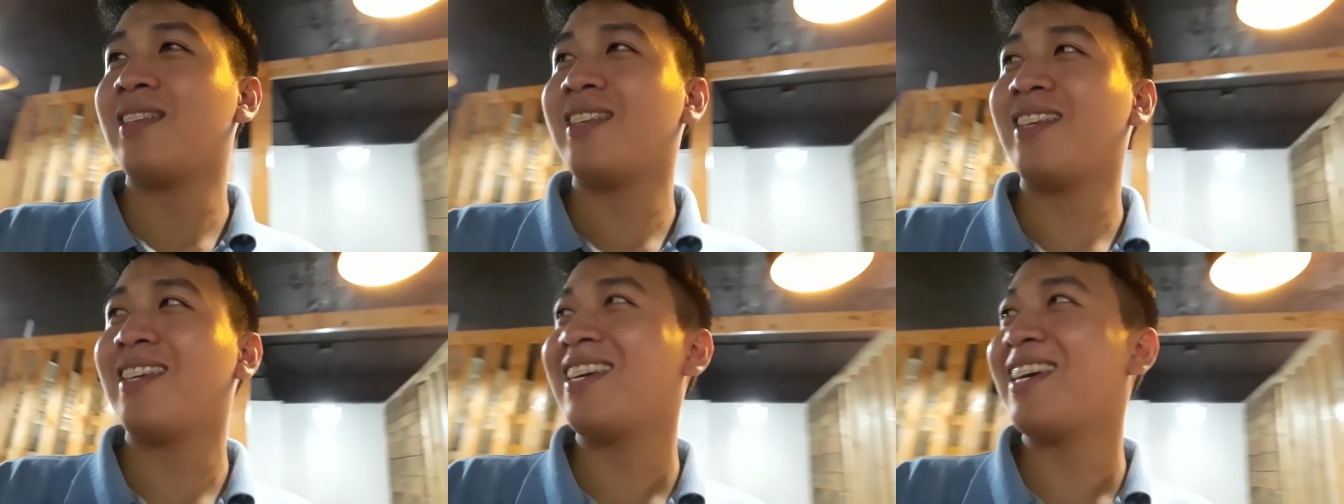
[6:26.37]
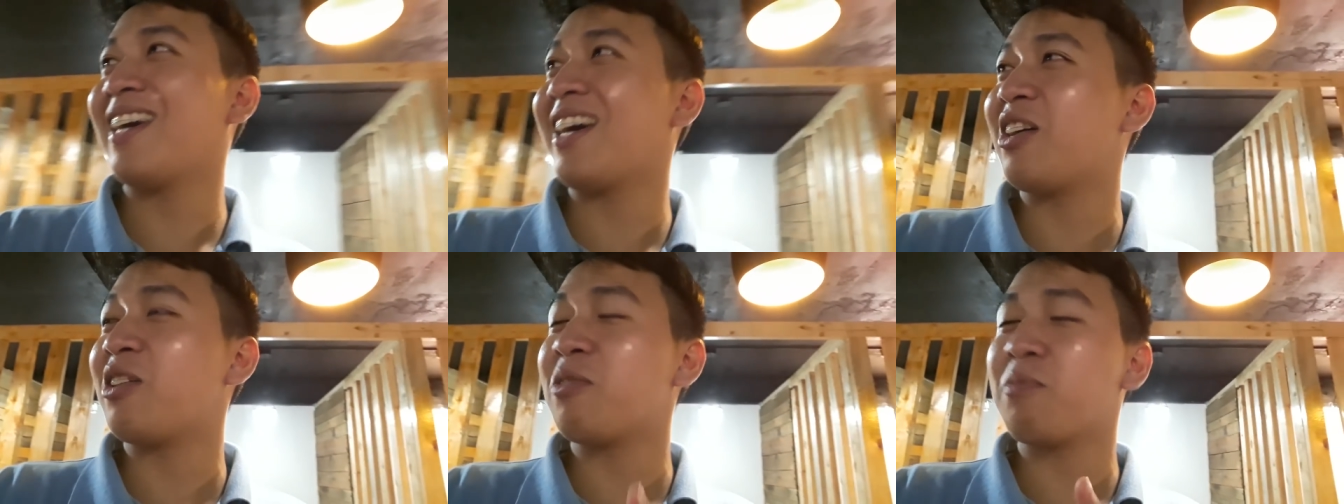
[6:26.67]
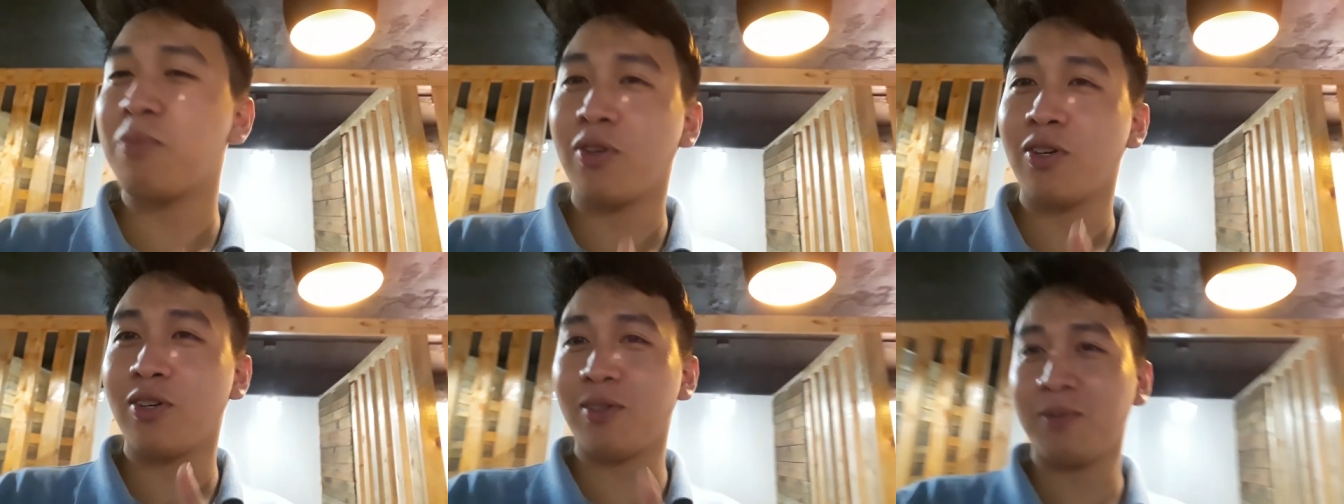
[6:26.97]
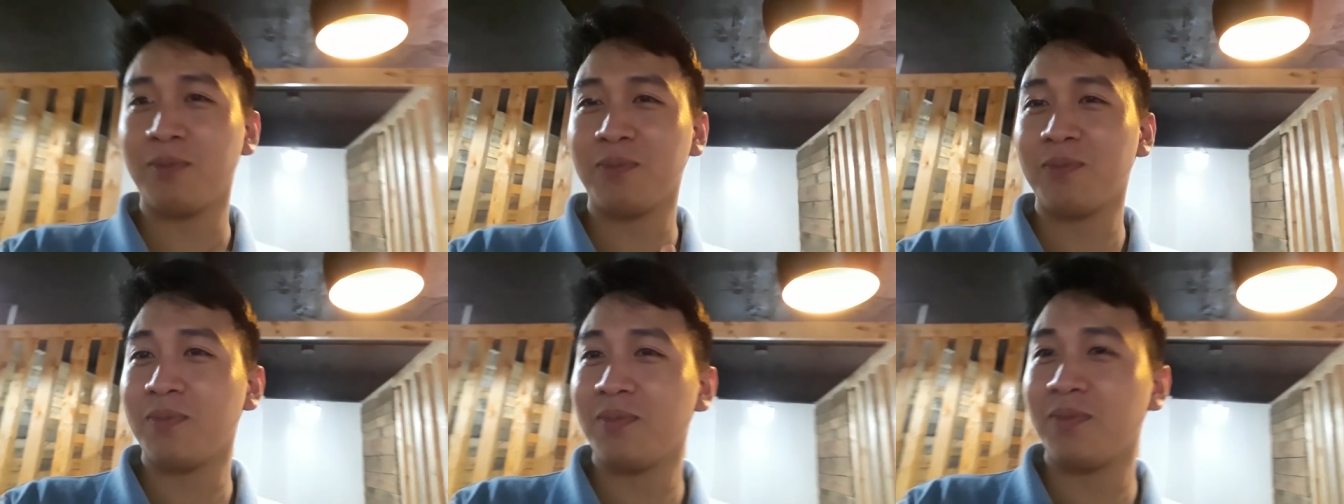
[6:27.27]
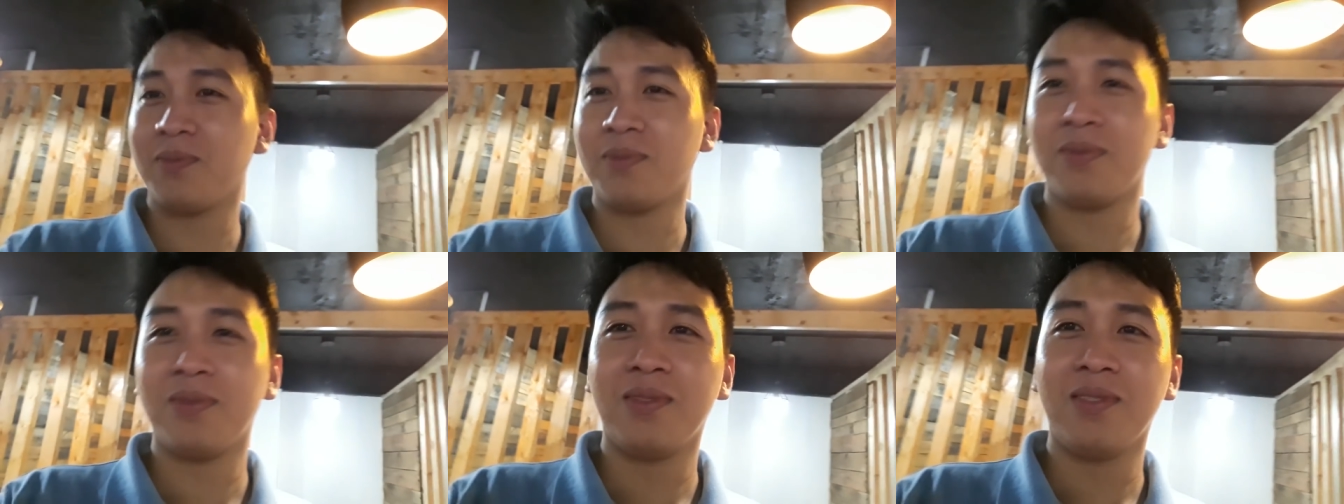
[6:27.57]
Ngayon po, Ayaw
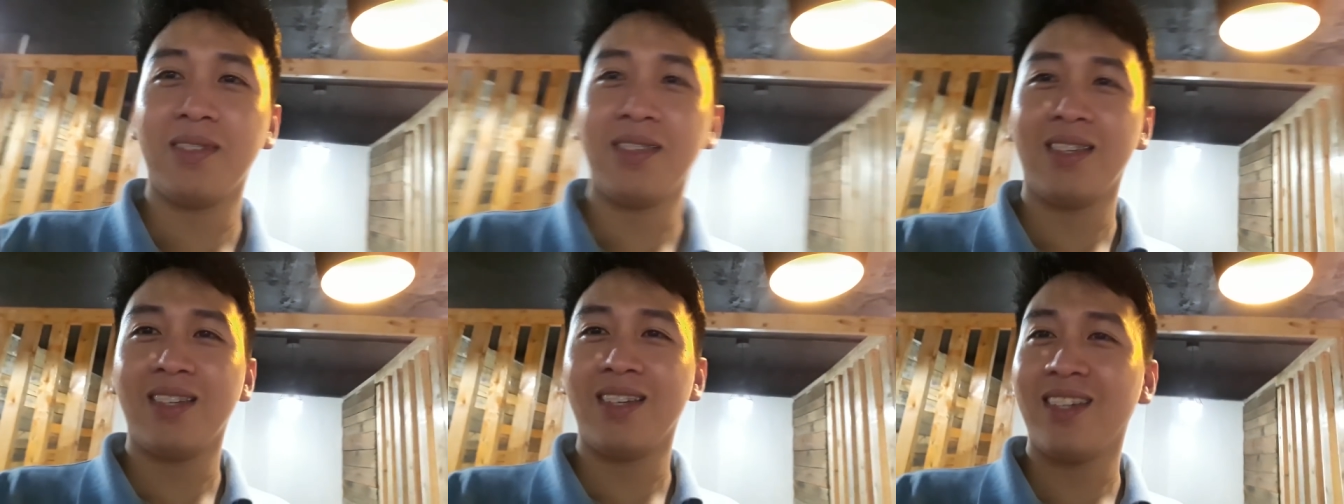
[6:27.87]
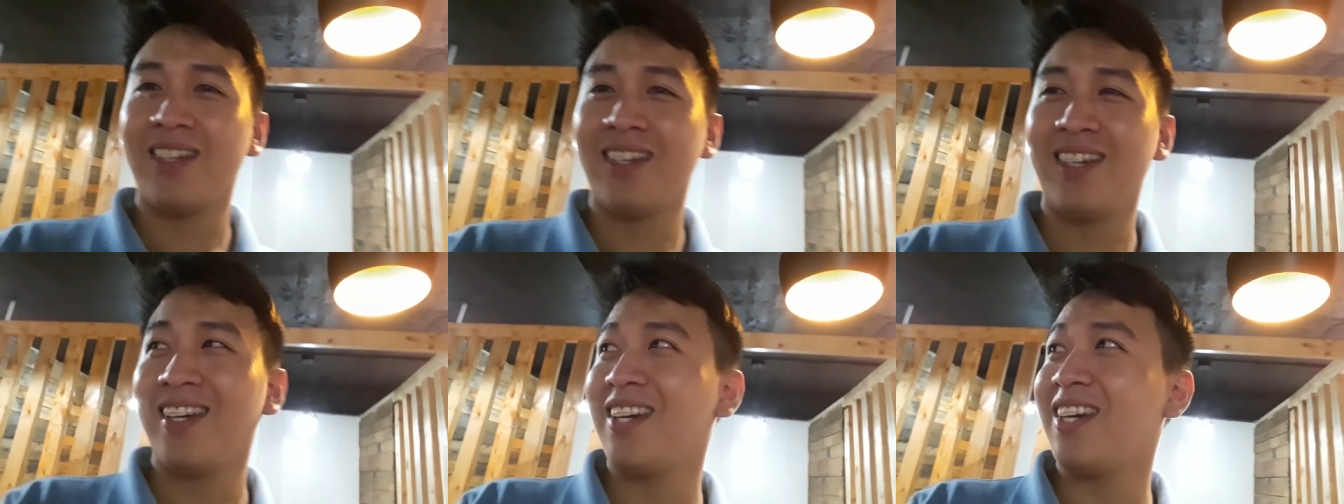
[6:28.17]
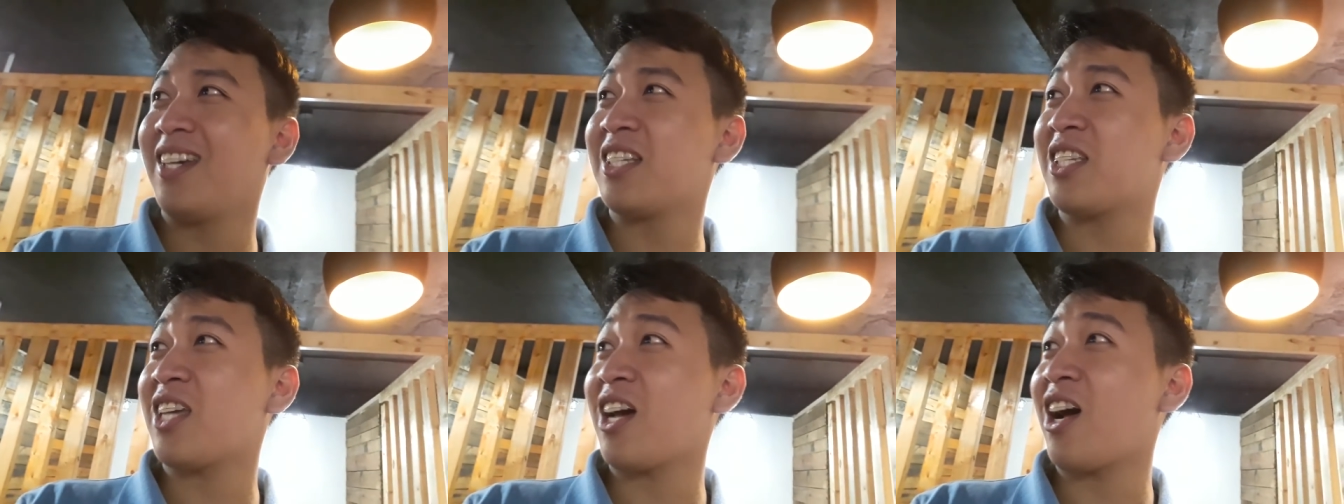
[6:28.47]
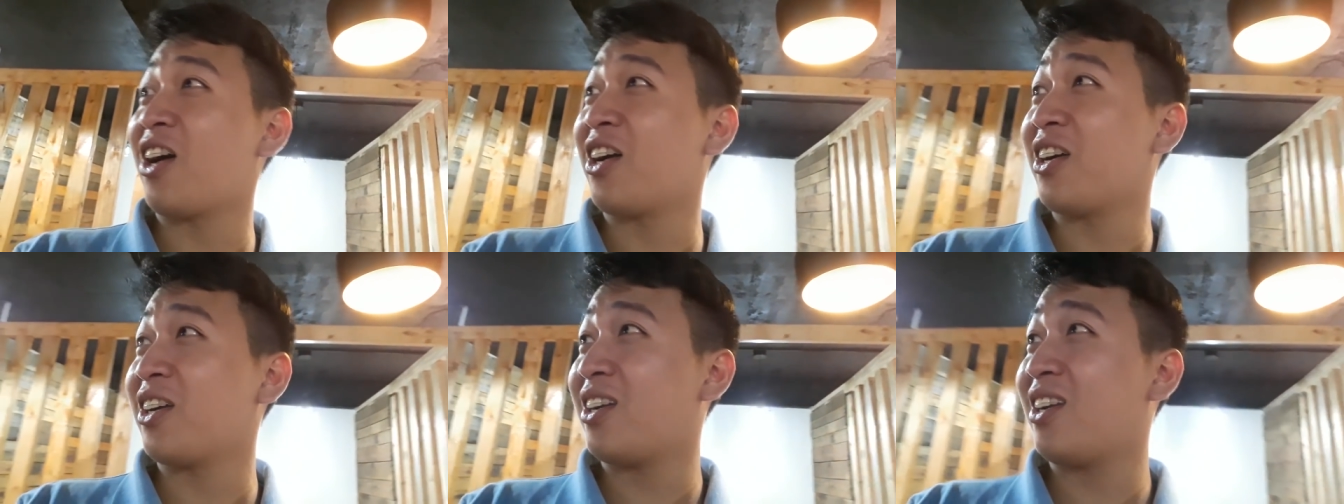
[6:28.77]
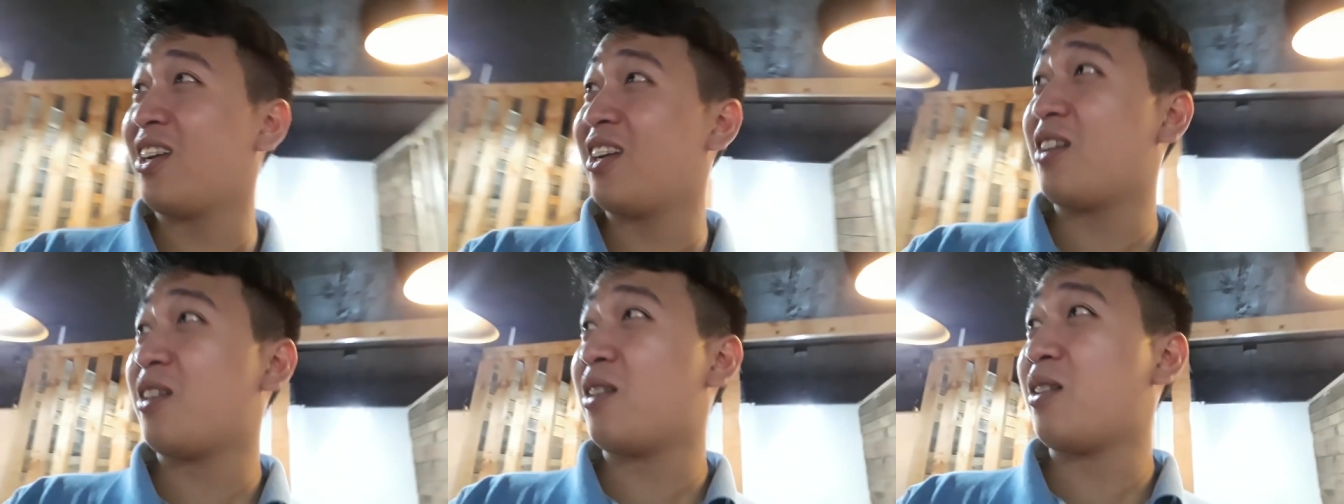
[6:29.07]
po. is hard
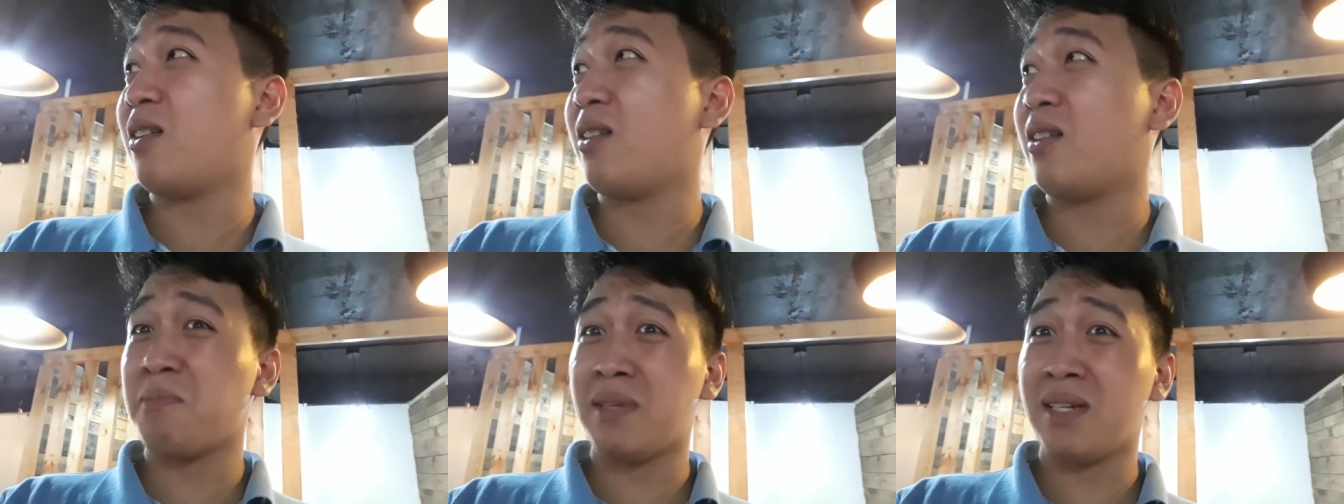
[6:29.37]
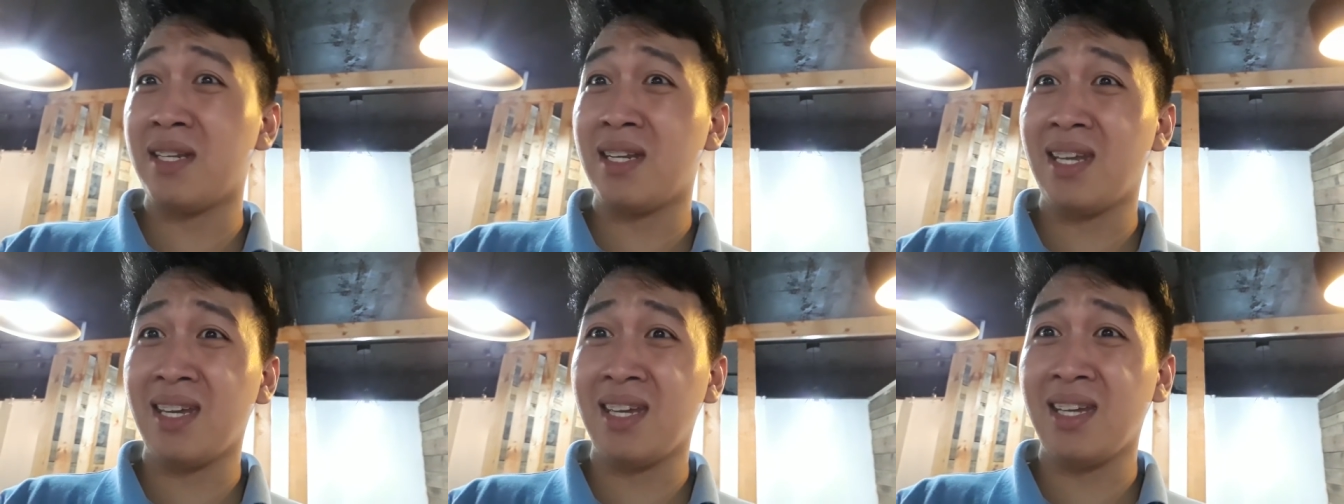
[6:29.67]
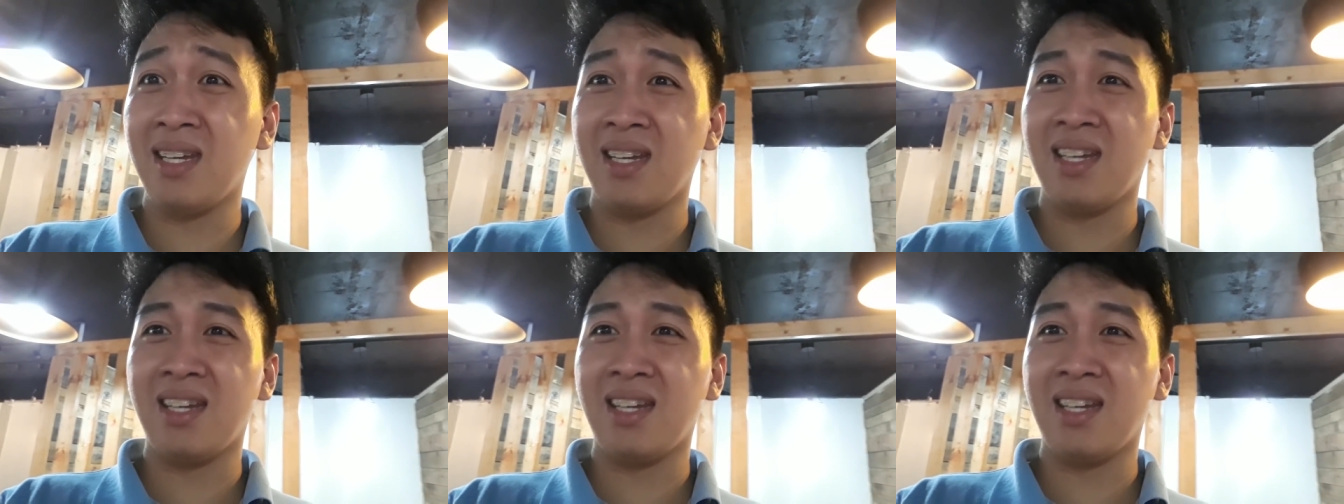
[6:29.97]
opening.